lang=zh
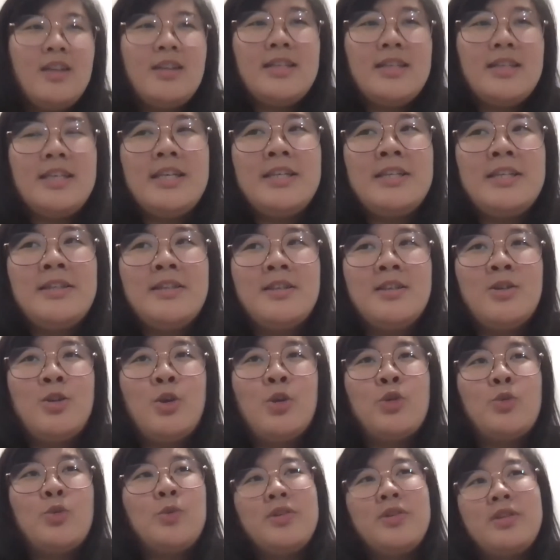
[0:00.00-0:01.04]
其实有
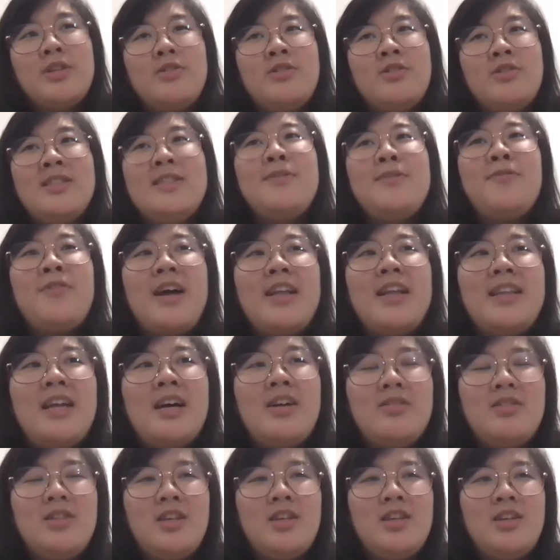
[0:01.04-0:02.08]
什么东西激发
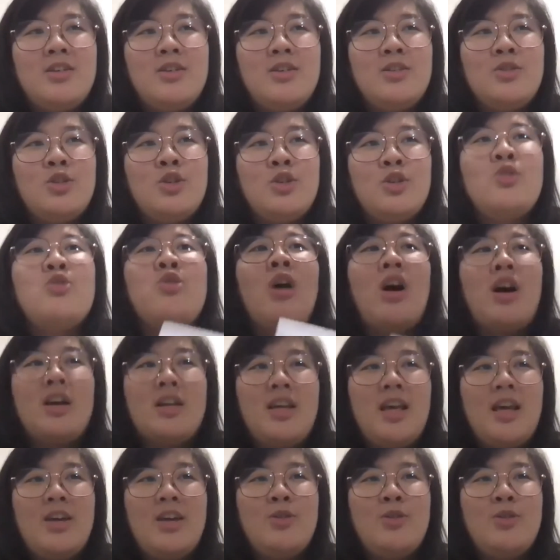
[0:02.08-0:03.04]
到你去创业？